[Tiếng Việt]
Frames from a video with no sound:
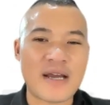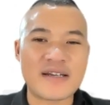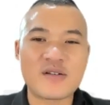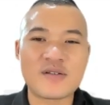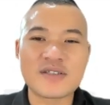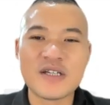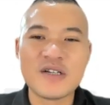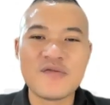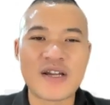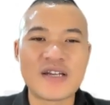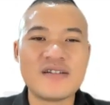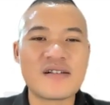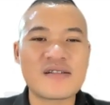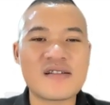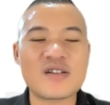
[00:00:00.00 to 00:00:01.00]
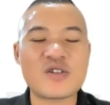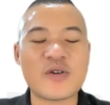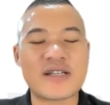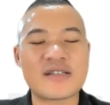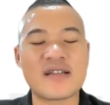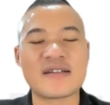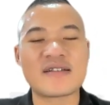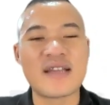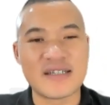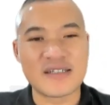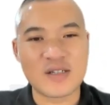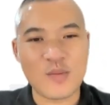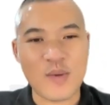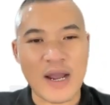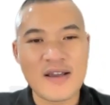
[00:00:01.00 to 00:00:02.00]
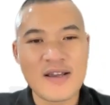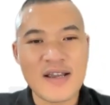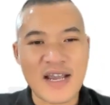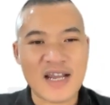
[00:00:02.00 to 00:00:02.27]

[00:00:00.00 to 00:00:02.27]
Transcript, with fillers: Bạn ấy có tư vấn hướng dẫn cho anh tận tình không ạ?